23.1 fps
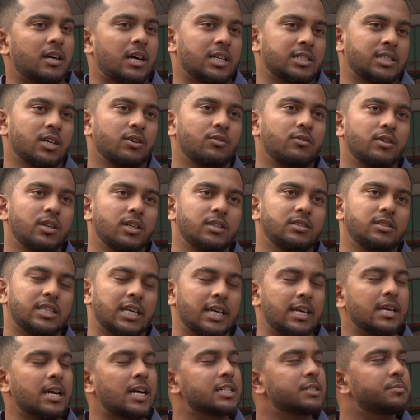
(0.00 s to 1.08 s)
আশা করি
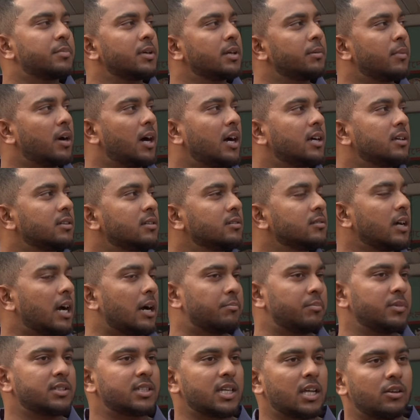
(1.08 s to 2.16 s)
যেই আসবে বা
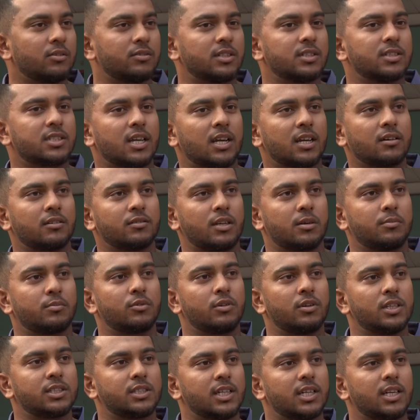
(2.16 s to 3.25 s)
আপনি সালাউদ্দিন স্যারের কথা
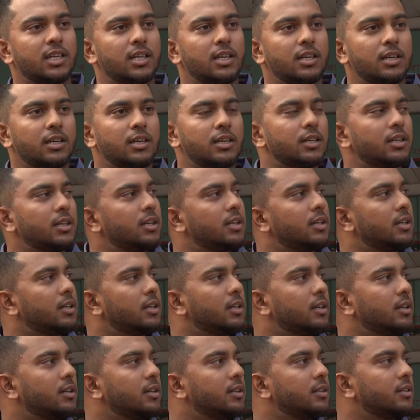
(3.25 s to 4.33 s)
বলেছেন
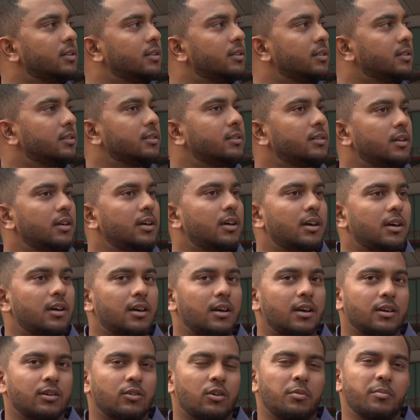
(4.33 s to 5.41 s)
মানে
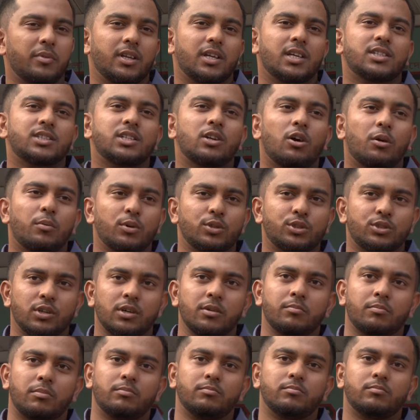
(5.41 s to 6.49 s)
কমিউনিকেশন
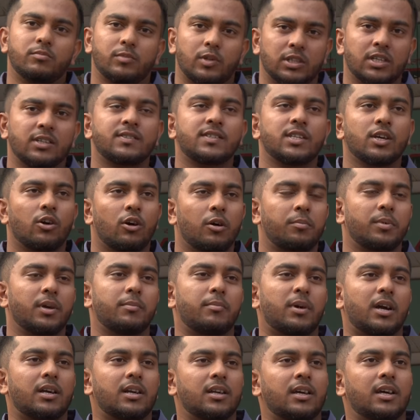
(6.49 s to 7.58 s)
অবশ্যই ইজি হবে
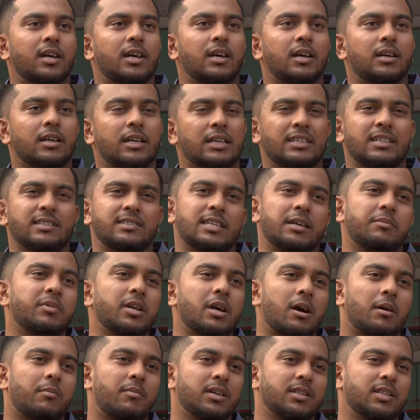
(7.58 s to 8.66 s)
বাট অ্যাট দ্য সেম
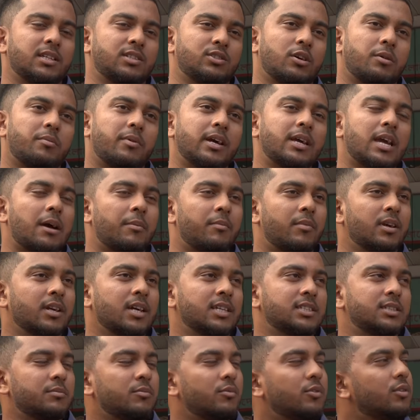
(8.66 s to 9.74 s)
টাইম আমাদের সবাই আমার
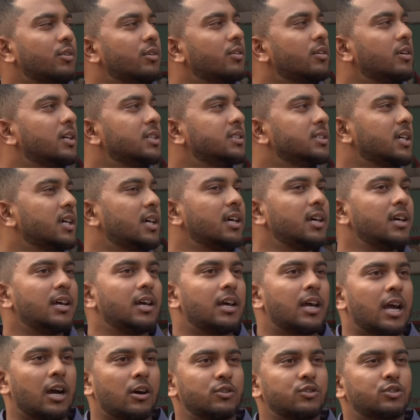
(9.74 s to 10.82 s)
কাছে মনে হয় যে
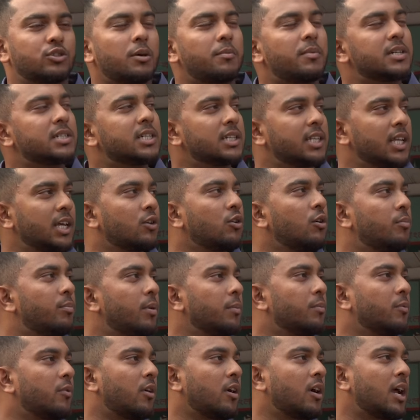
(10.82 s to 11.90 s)
এখন সবার সাথে কোপ
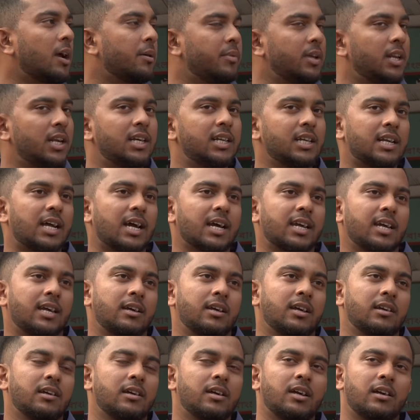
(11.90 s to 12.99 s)
আপ করার অ্যাবিলিটি রাখে
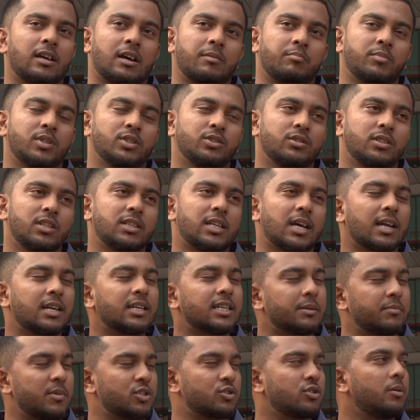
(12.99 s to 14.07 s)
আপনি যদি দেখেন
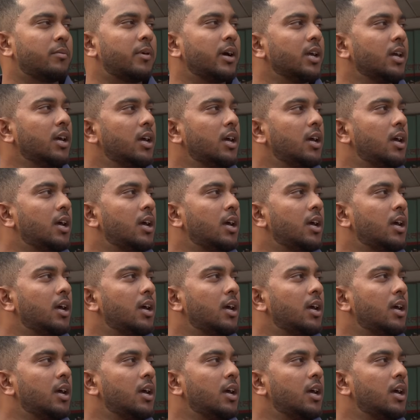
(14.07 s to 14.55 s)
টিমের সবাই